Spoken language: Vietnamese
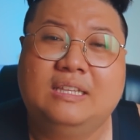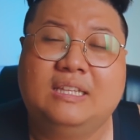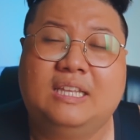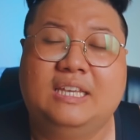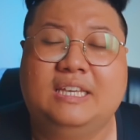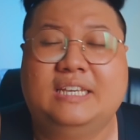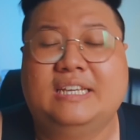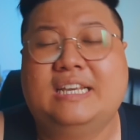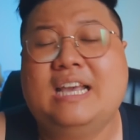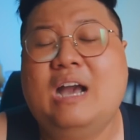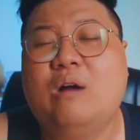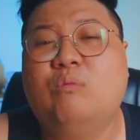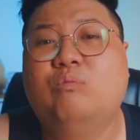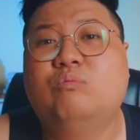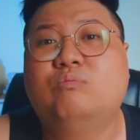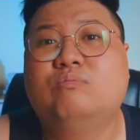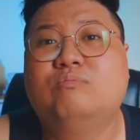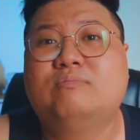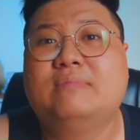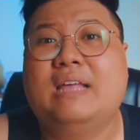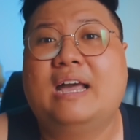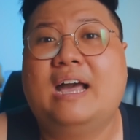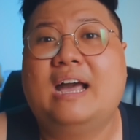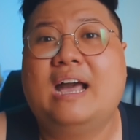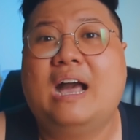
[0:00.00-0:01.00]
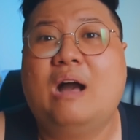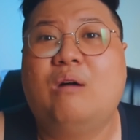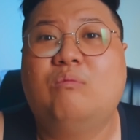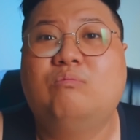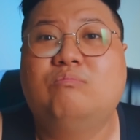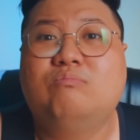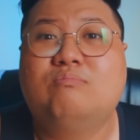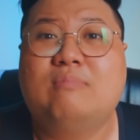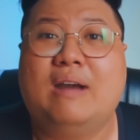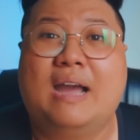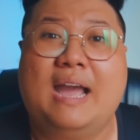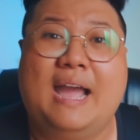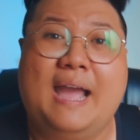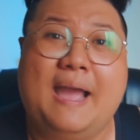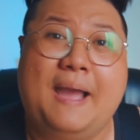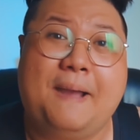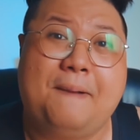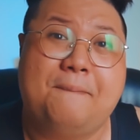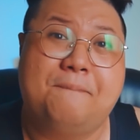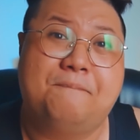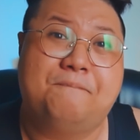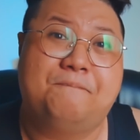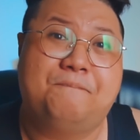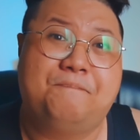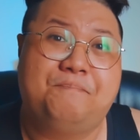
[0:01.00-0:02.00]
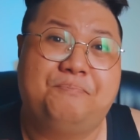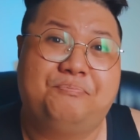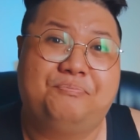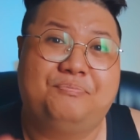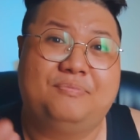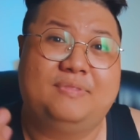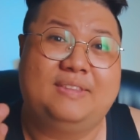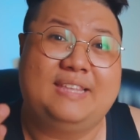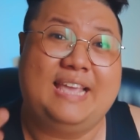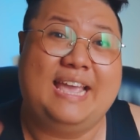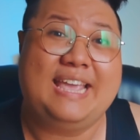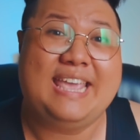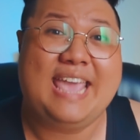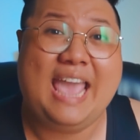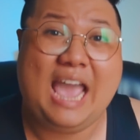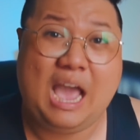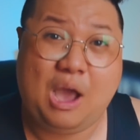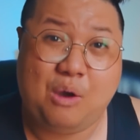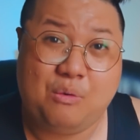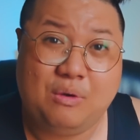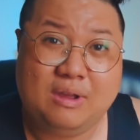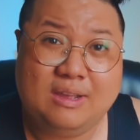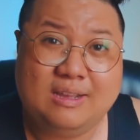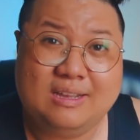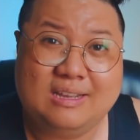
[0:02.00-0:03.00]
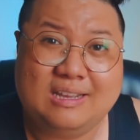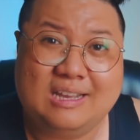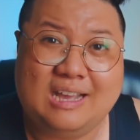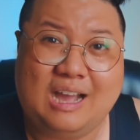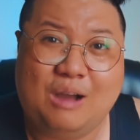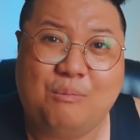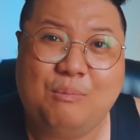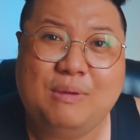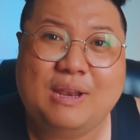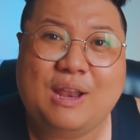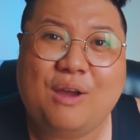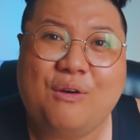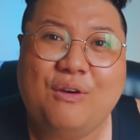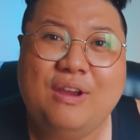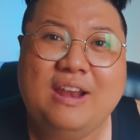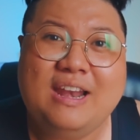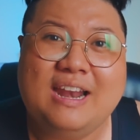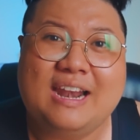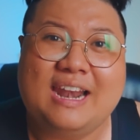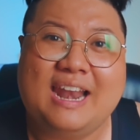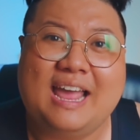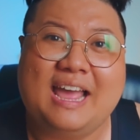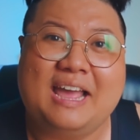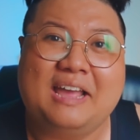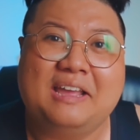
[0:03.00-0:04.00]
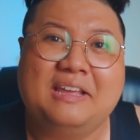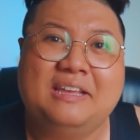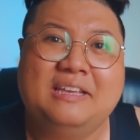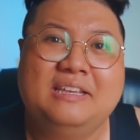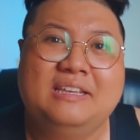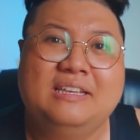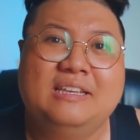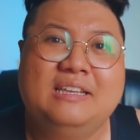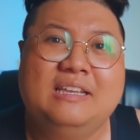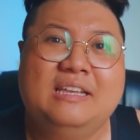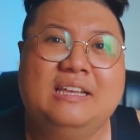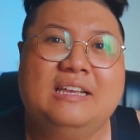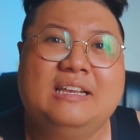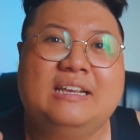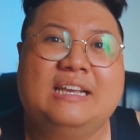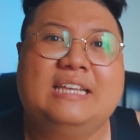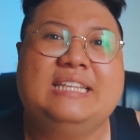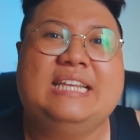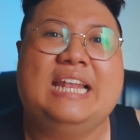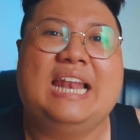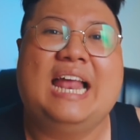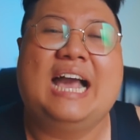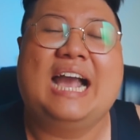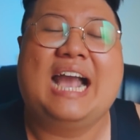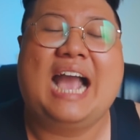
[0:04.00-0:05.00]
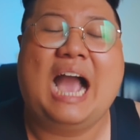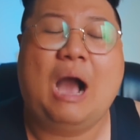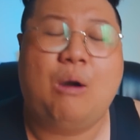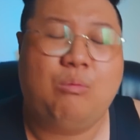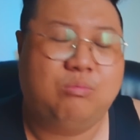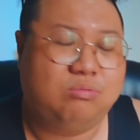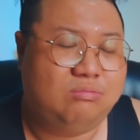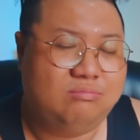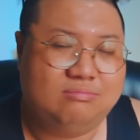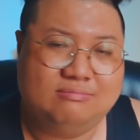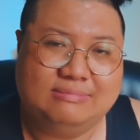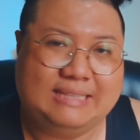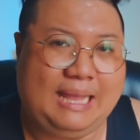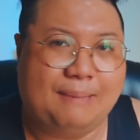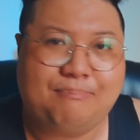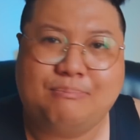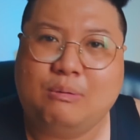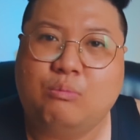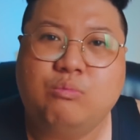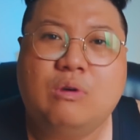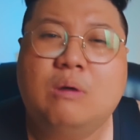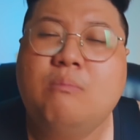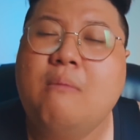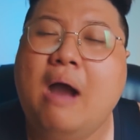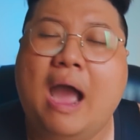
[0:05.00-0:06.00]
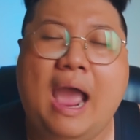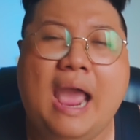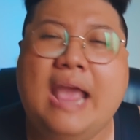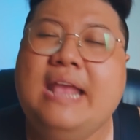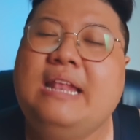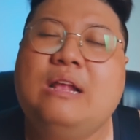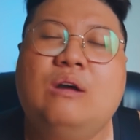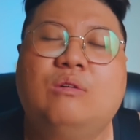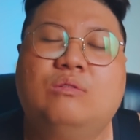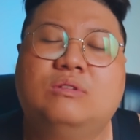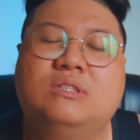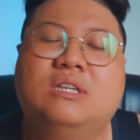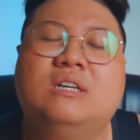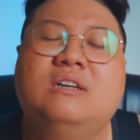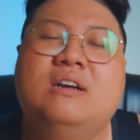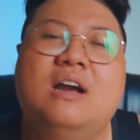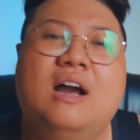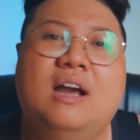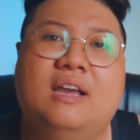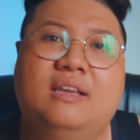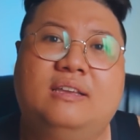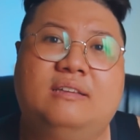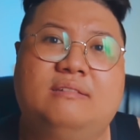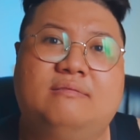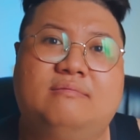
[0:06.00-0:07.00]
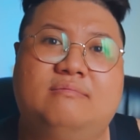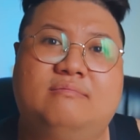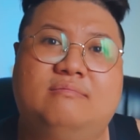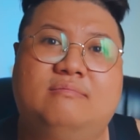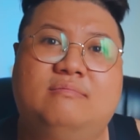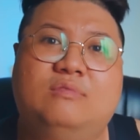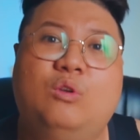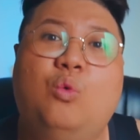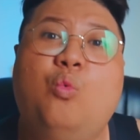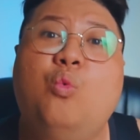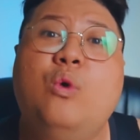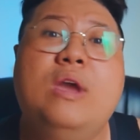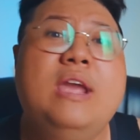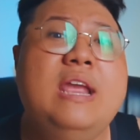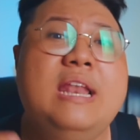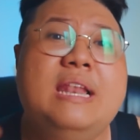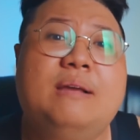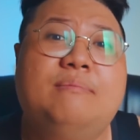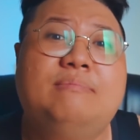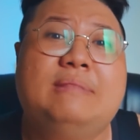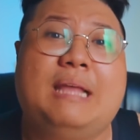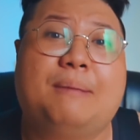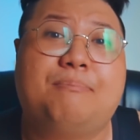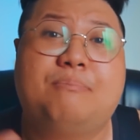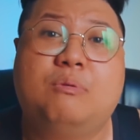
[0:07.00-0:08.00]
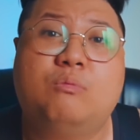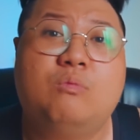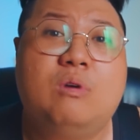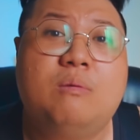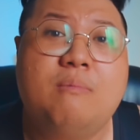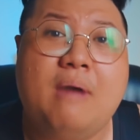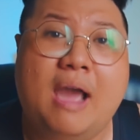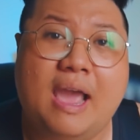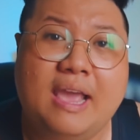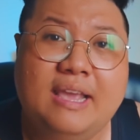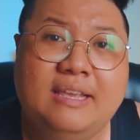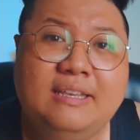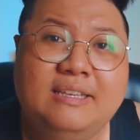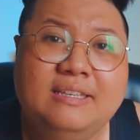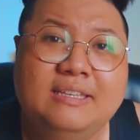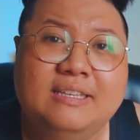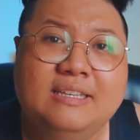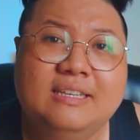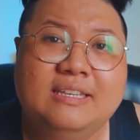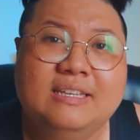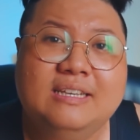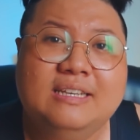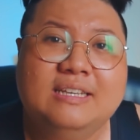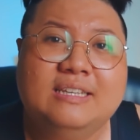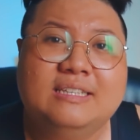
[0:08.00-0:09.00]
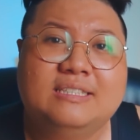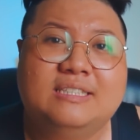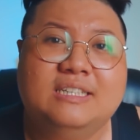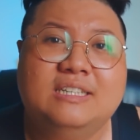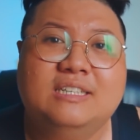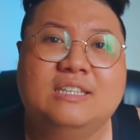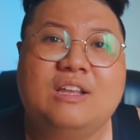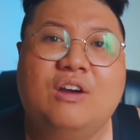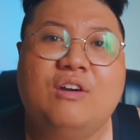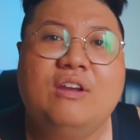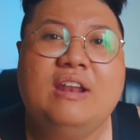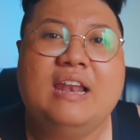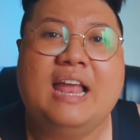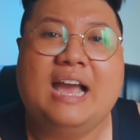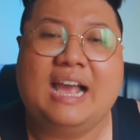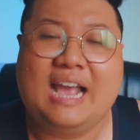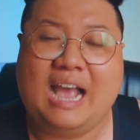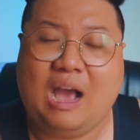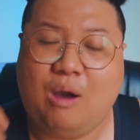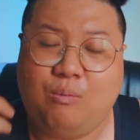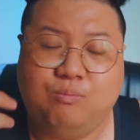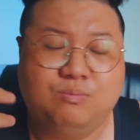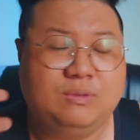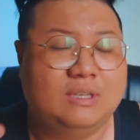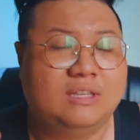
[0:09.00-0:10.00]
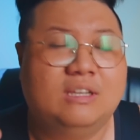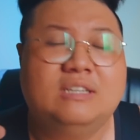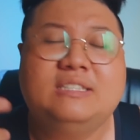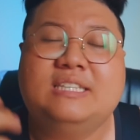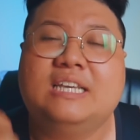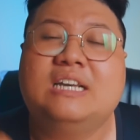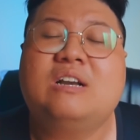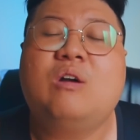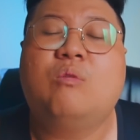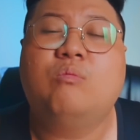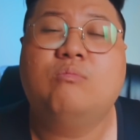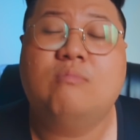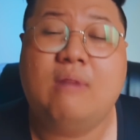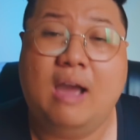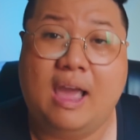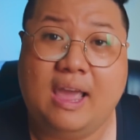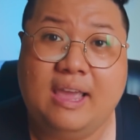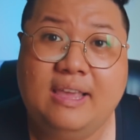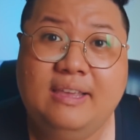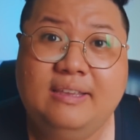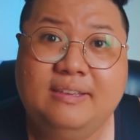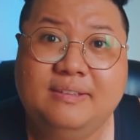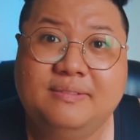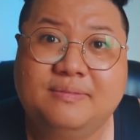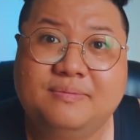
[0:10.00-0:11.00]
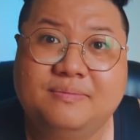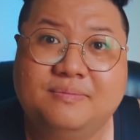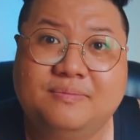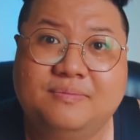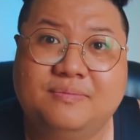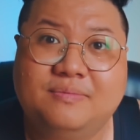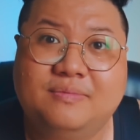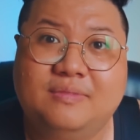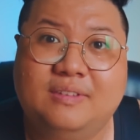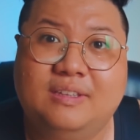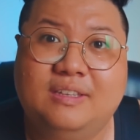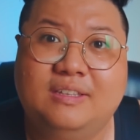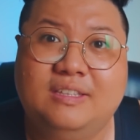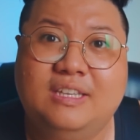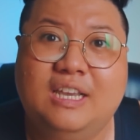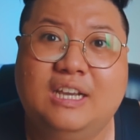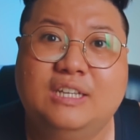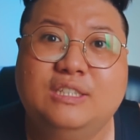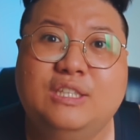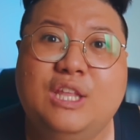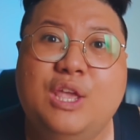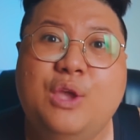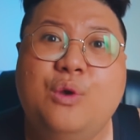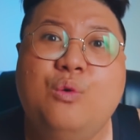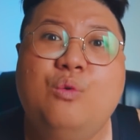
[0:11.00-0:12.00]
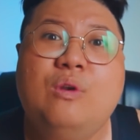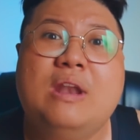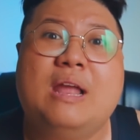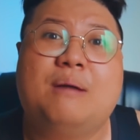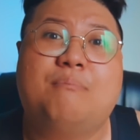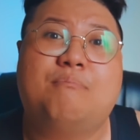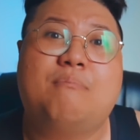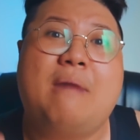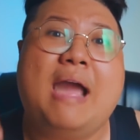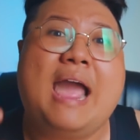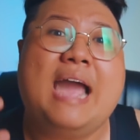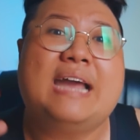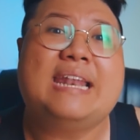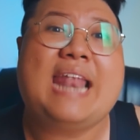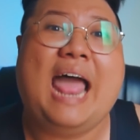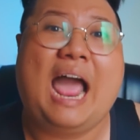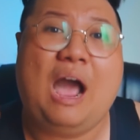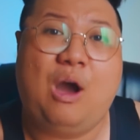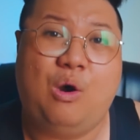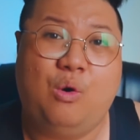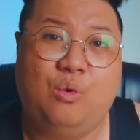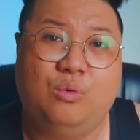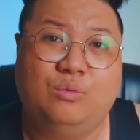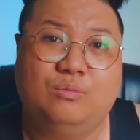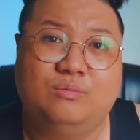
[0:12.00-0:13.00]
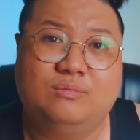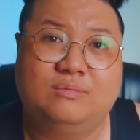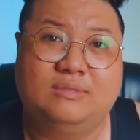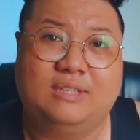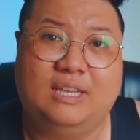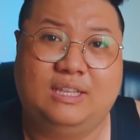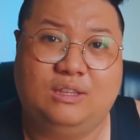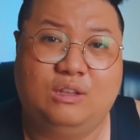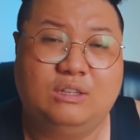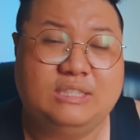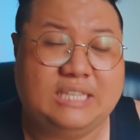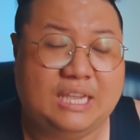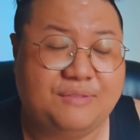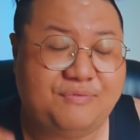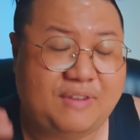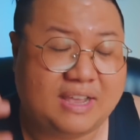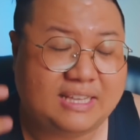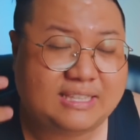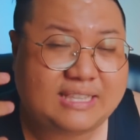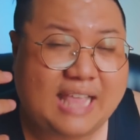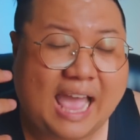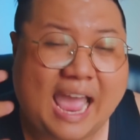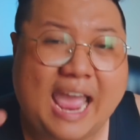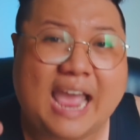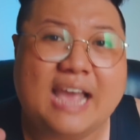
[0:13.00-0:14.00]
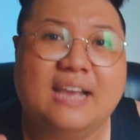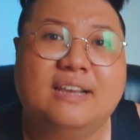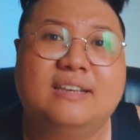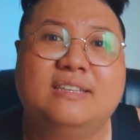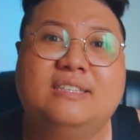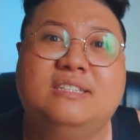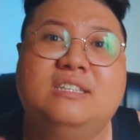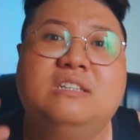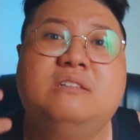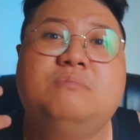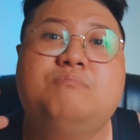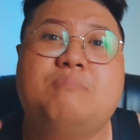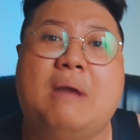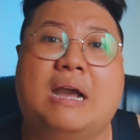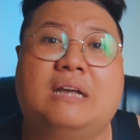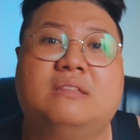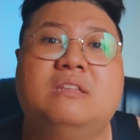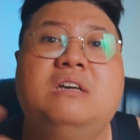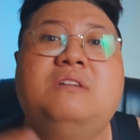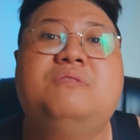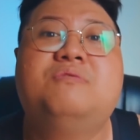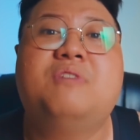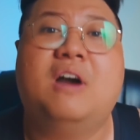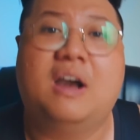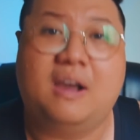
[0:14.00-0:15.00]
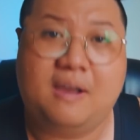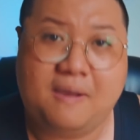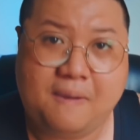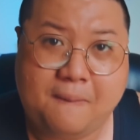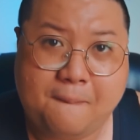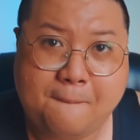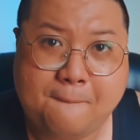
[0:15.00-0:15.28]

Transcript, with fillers: thì cái ông ông mà nhà giàu á ông mới nói rằng là cái này là ngọc đập không có bể đâu sư ơi nó quý lắm đập không có bể sư nói là ngọc thì nó sẽ không bể nhưng nếu là ma đạo thì nó sẽ phải tan trước mặt đức phật